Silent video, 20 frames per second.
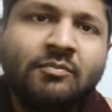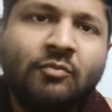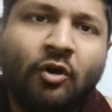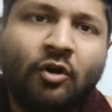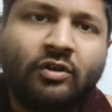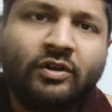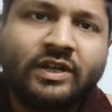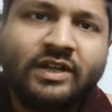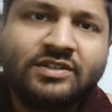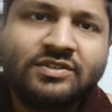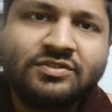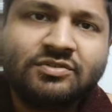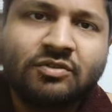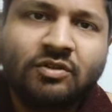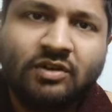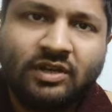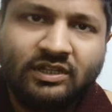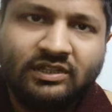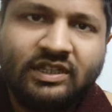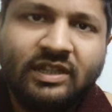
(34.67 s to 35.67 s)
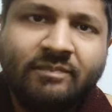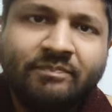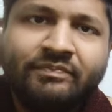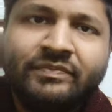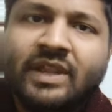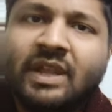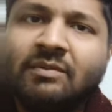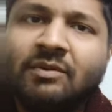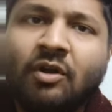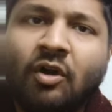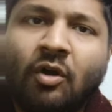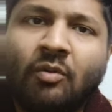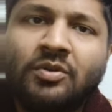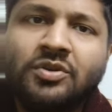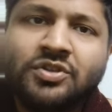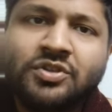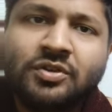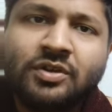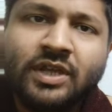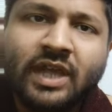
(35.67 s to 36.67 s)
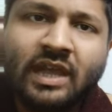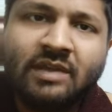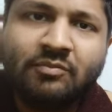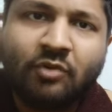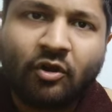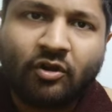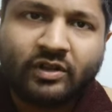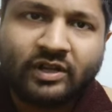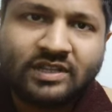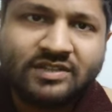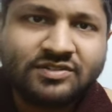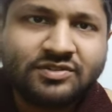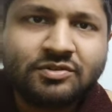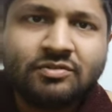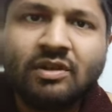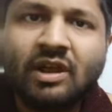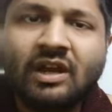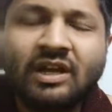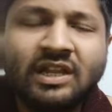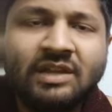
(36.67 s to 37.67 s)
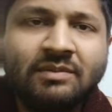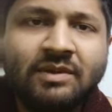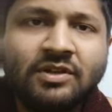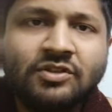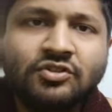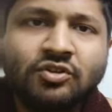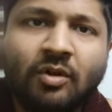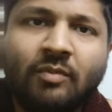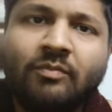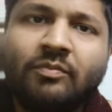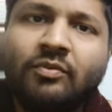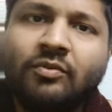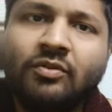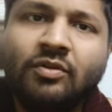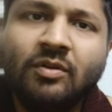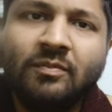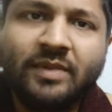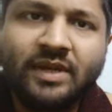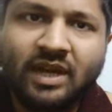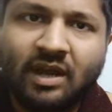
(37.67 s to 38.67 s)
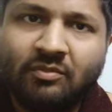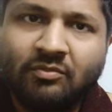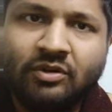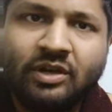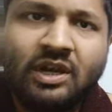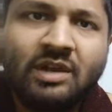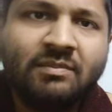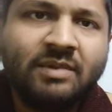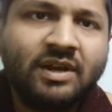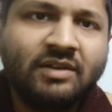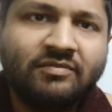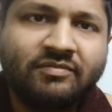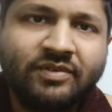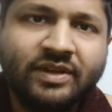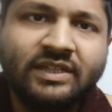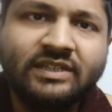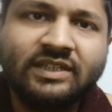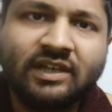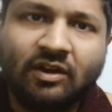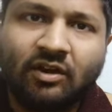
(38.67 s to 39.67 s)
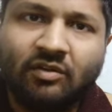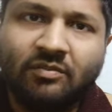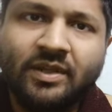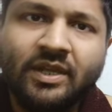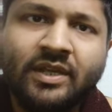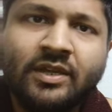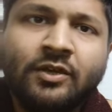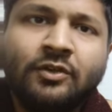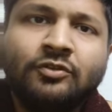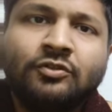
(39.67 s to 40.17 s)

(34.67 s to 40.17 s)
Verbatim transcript: মক টেস্টগুলো নিতে এবং অবশ্যই এই মক টেস্টগুলো আর কি মানে সম্পূর্ণ বিনামূল্যে মানে ফ্রিতে হবে